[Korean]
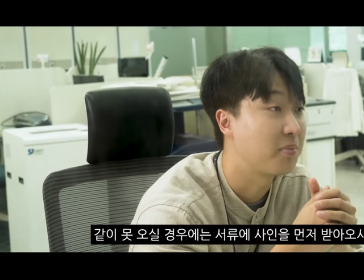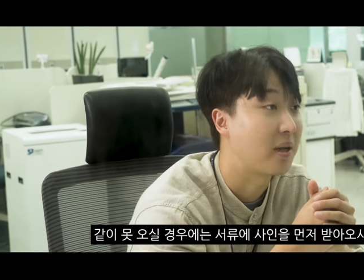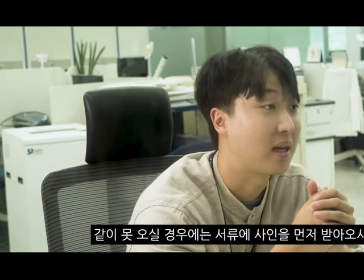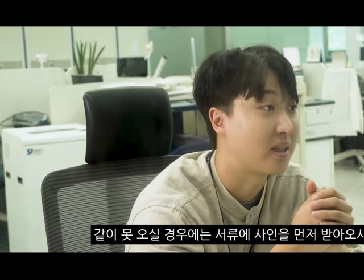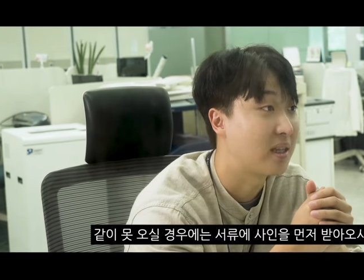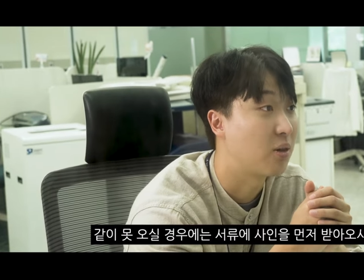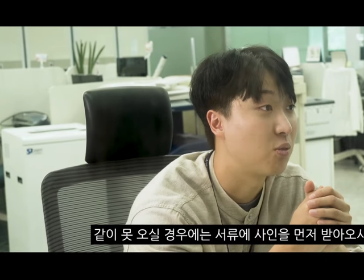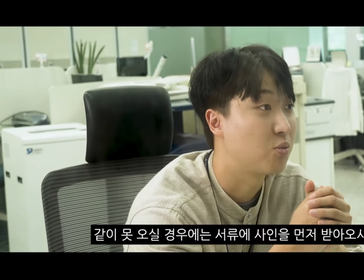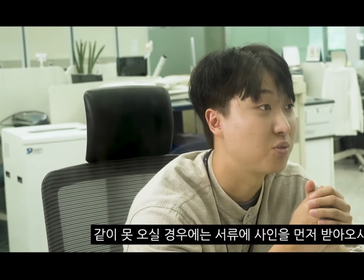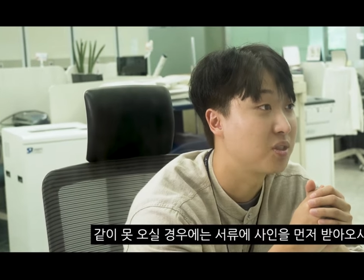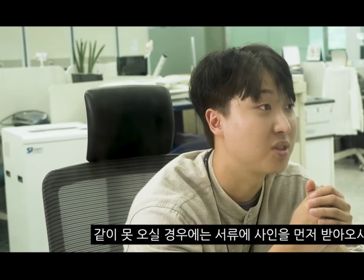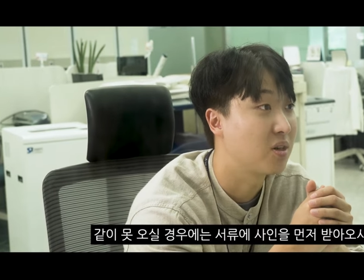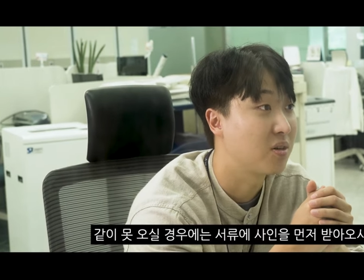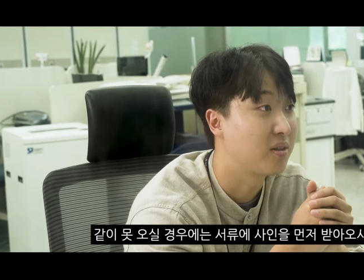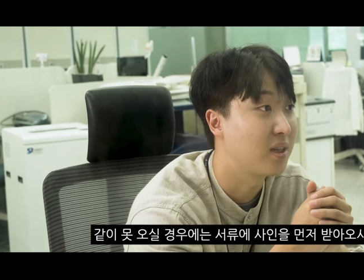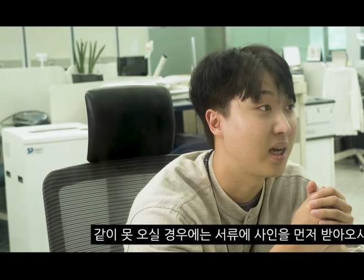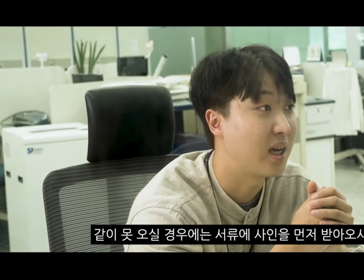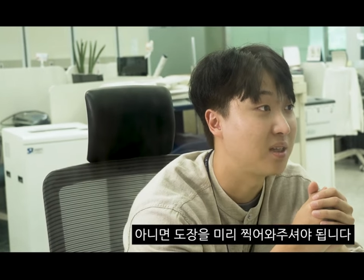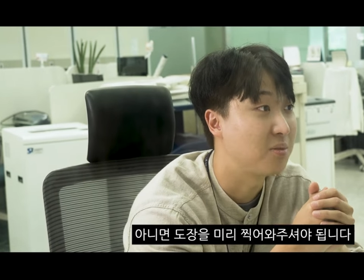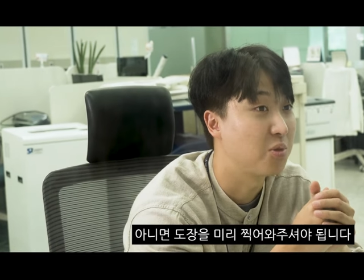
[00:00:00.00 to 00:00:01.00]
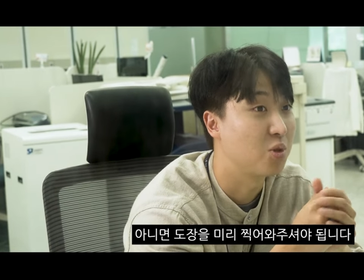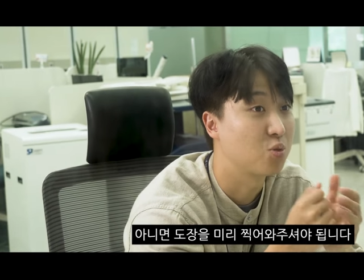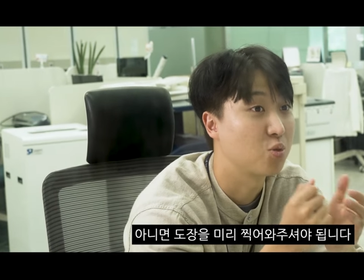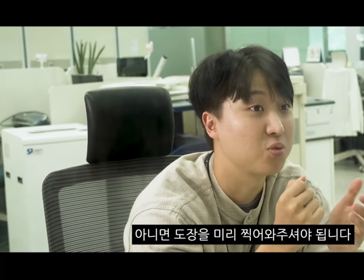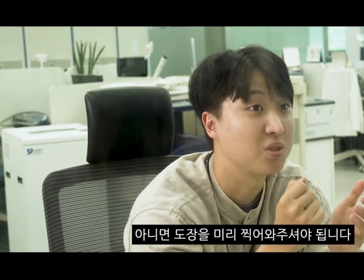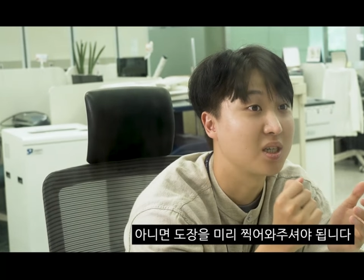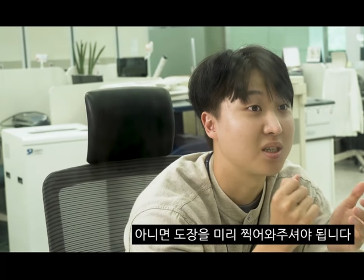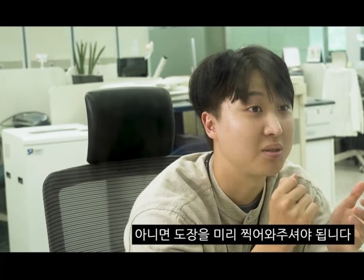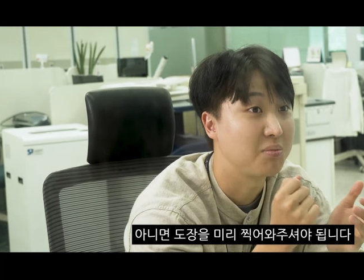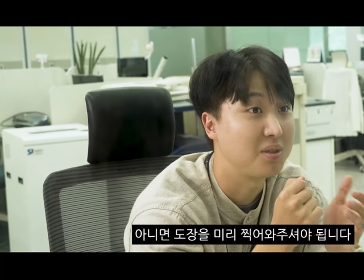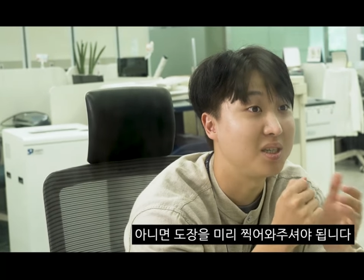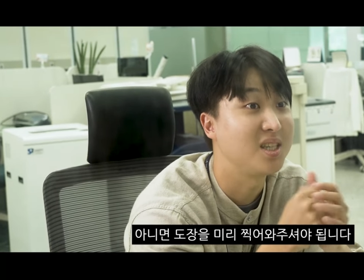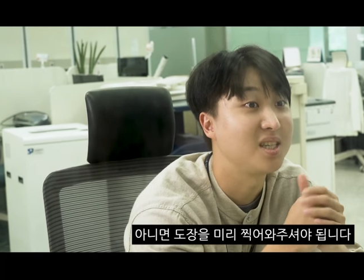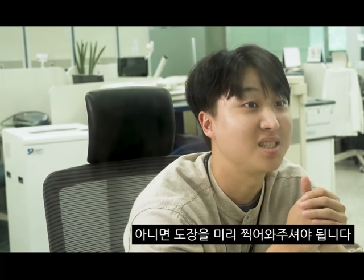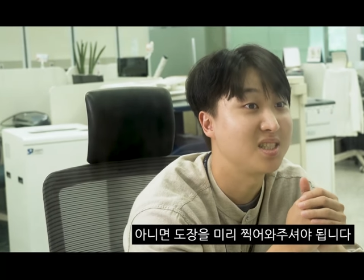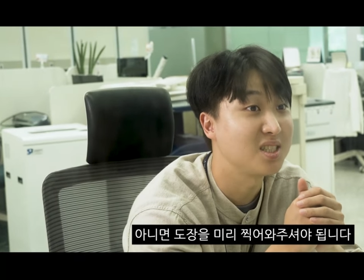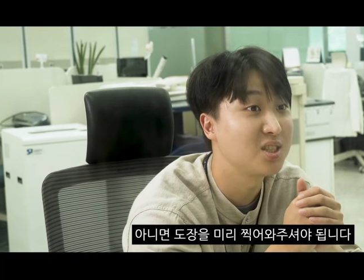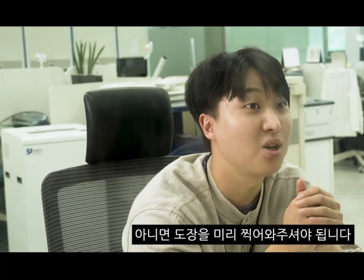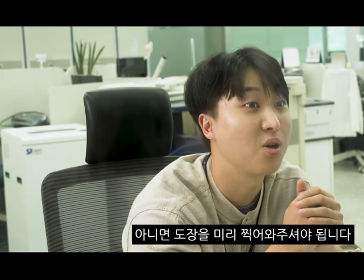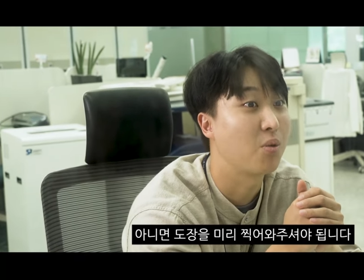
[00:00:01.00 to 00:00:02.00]
받아오시거나 아니면 도장을 미리
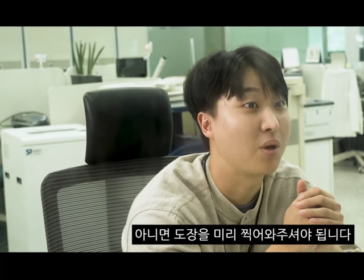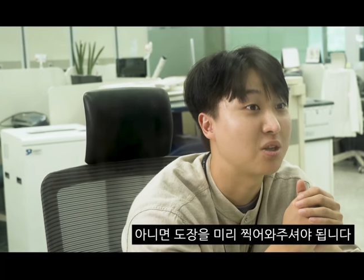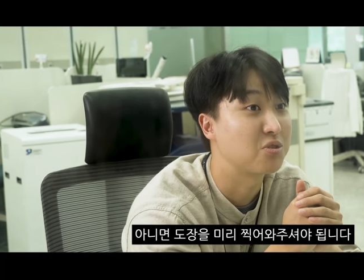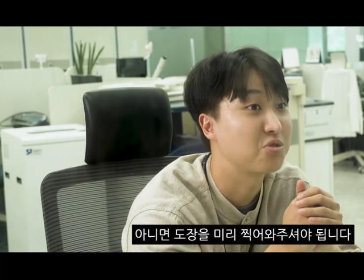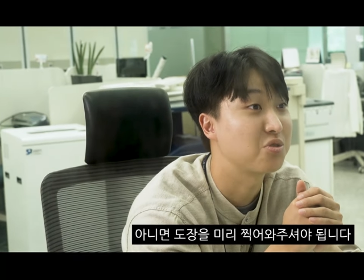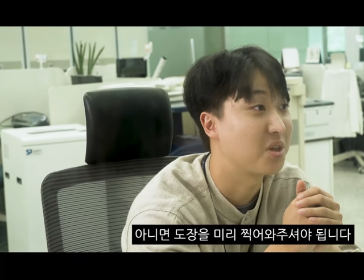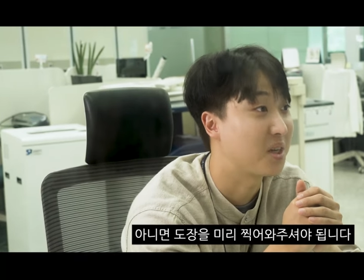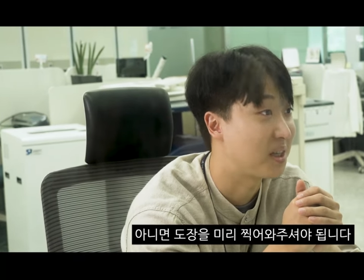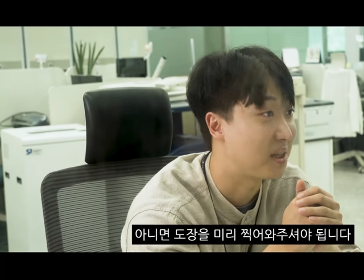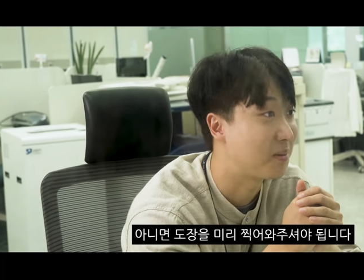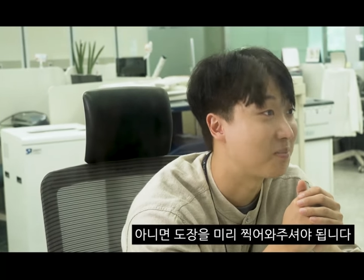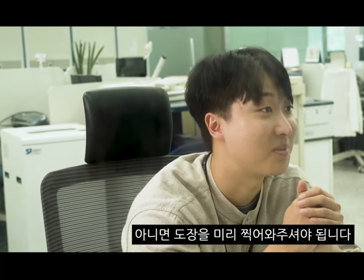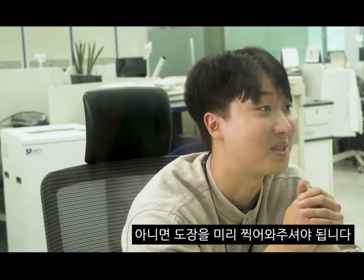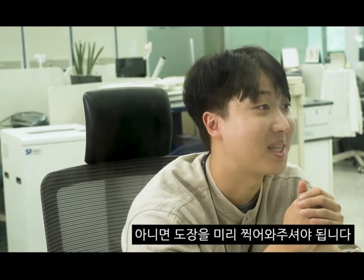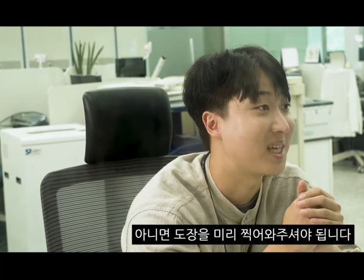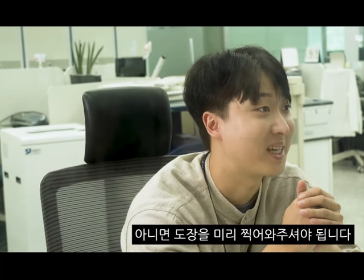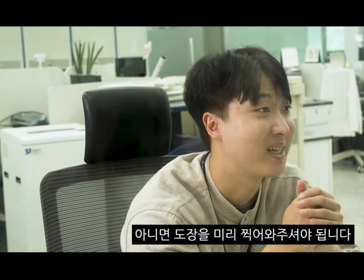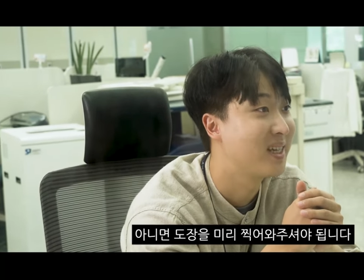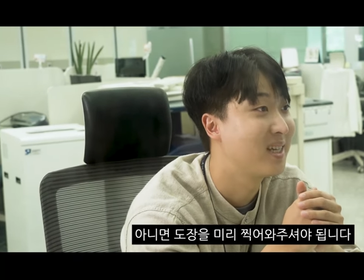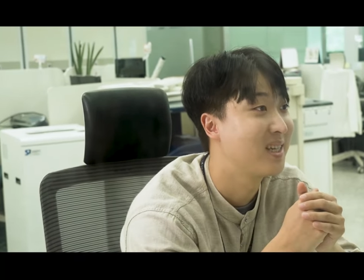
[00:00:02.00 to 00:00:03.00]
찍어 와주셔야 됩니다.